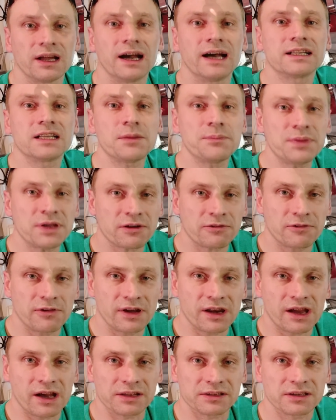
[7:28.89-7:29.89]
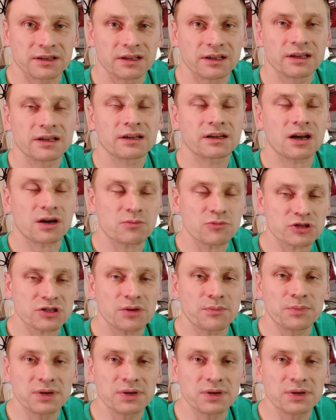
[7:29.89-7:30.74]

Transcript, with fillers: Это первый вариант, как можно